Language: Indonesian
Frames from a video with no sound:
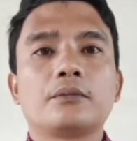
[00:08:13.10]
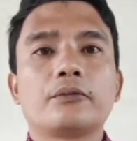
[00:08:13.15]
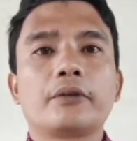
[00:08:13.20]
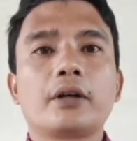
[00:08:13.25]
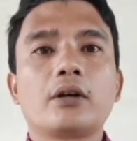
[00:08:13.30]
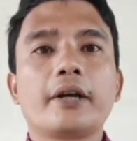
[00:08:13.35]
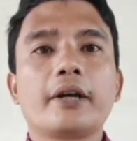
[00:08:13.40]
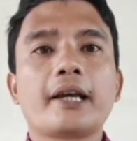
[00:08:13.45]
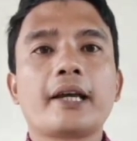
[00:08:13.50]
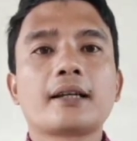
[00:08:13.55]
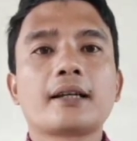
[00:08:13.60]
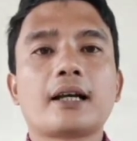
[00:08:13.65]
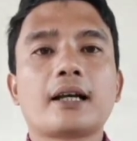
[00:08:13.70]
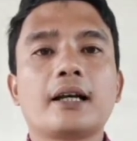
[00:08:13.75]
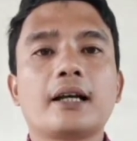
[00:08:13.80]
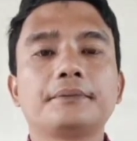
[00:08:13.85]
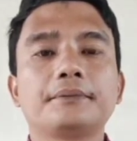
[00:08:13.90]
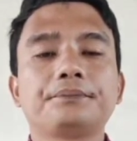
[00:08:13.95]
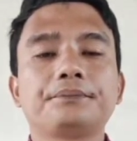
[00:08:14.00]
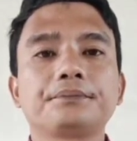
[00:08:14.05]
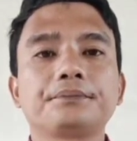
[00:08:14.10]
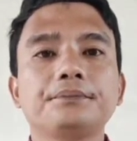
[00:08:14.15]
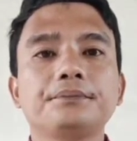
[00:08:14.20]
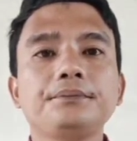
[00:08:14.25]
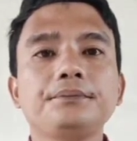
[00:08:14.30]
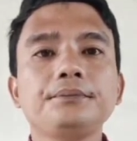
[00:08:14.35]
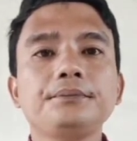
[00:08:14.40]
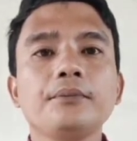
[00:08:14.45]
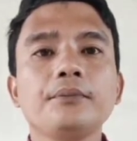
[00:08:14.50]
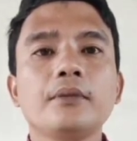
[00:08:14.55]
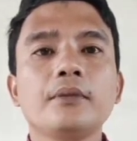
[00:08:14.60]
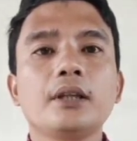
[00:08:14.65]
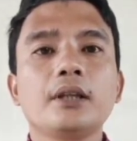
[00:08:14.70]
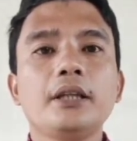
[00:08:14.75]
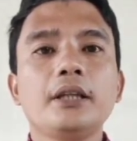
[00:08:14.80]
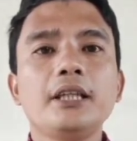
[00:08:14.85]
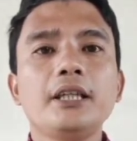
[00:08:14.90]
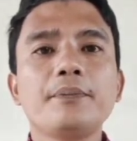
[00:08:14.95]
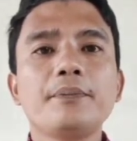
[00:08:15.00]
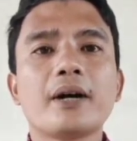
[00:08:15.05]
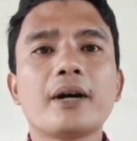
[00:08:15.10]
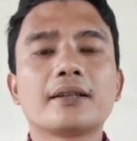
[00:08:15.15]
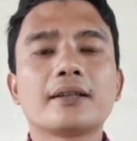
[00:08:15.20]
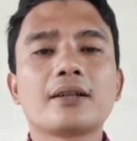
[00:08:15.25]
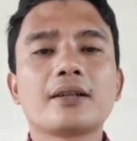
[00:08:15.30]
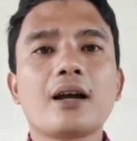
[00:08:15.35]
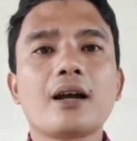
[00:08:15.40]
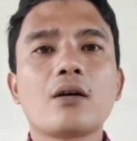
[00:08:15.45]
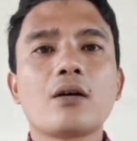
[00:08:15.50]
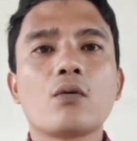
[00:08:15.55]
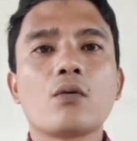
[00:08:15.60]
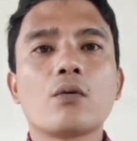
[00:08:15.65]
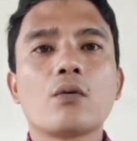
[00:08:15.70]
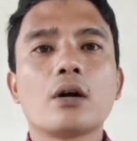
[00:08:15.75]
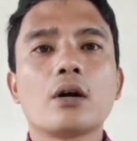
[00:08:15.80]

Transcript: W O R K ini dibaca